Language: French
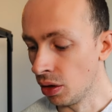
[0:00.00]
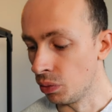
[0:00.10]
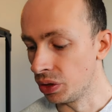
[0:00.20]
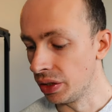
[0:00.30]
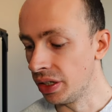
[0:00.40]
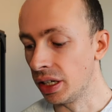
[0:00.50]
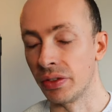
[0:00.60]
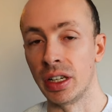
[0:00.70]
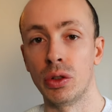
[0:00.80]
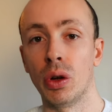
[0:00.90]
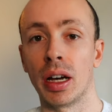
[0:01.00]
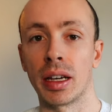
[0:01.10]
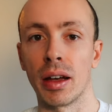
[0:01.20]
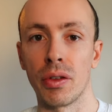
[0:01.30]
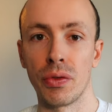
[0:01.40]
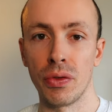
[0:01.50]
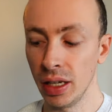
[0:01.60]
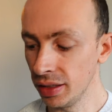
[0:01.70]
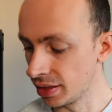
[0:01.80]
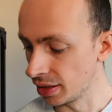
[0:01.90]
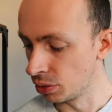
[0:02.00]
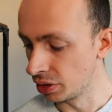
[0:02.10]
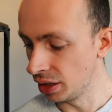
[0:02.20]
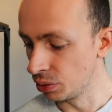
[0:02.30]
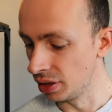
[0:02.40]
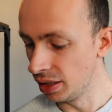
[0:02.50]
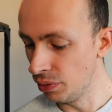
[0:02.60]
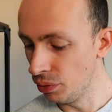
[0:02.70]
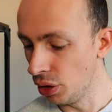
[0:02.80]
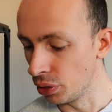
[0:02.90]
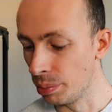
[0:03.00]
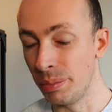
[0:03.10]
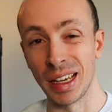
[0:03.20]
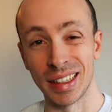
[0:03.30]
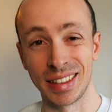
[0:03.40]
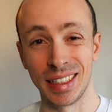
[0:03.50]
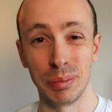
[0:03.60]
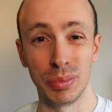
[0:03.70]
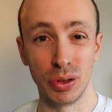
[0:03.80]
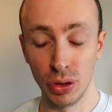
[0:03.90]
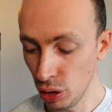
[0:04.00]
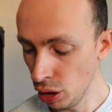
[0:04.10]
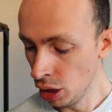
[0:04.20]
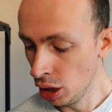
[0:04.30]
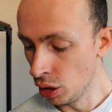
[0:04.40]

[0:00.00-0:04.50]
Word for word: Vous avez des révélateurs à grain fin, c'est le cas de l'Ilford Perceptol,